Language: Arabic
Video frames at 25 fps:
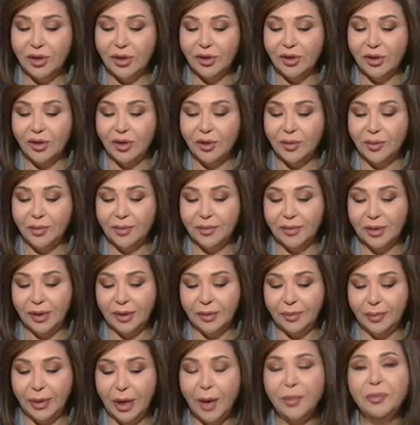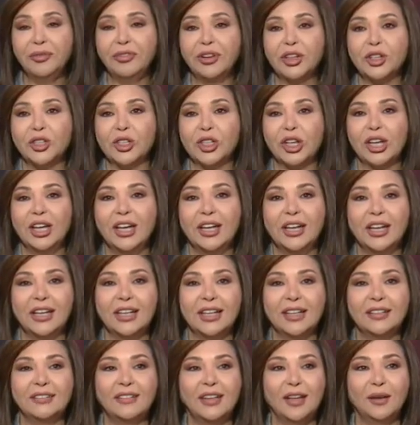أه،, أه بحب فرجي هيك
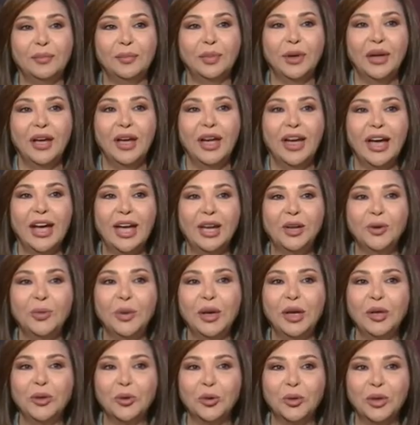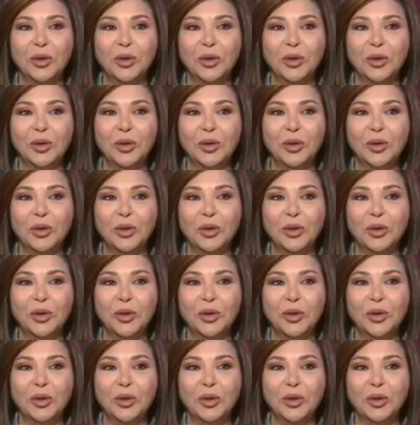الكتاب الوانه